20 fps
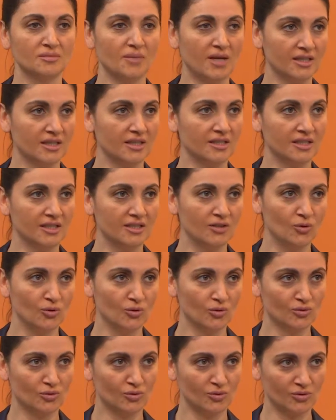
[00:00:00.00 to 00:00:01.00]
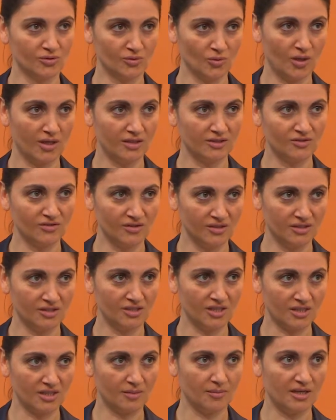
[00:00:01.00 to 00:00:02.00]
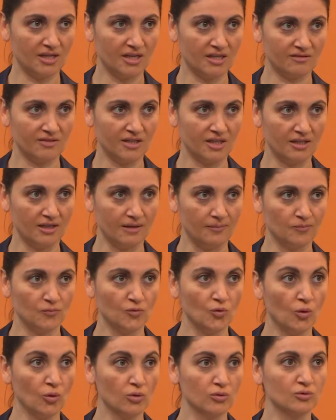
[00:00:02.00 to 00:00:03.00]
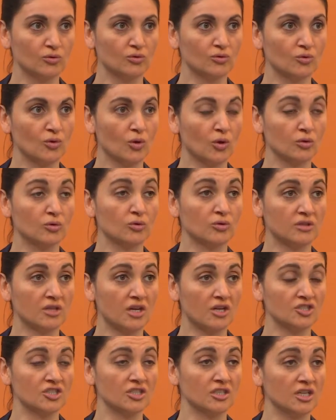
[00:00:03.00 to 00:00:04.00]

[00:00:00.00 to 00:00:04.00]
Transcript: markete giriyorsunuz, o alışveriş arabalar var ya doldur doldur taşır